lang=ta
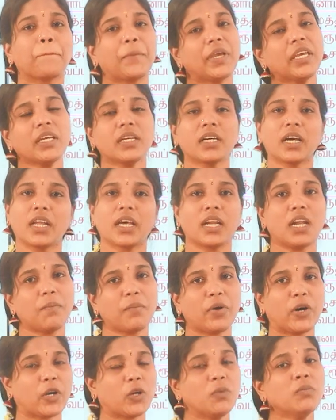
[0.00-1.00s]
பிங்க்
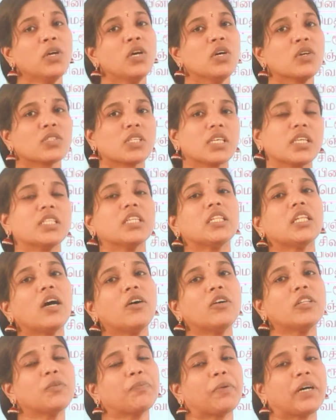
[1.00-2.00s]
கலரில் மாறும் ஸோ
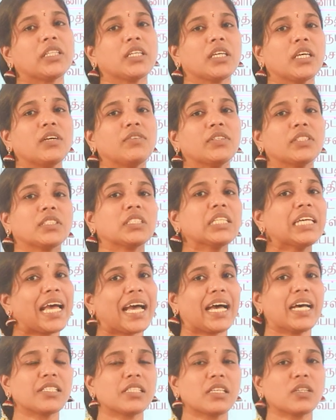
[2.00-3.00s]
இதுதான் வந்து பார்த்தீங்கன்னா வந்துட்டு
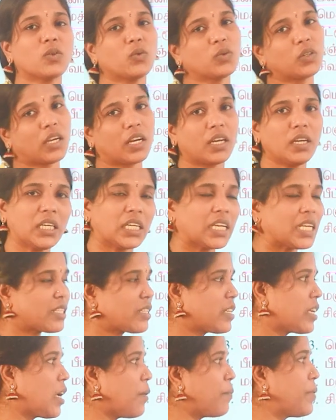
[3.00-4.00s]
ஆசிட் உண்டான
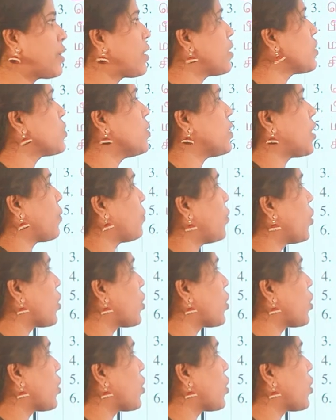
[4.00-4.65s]
டெஸ்டிங் அப்படிங்கிறத சொல்கிறோம்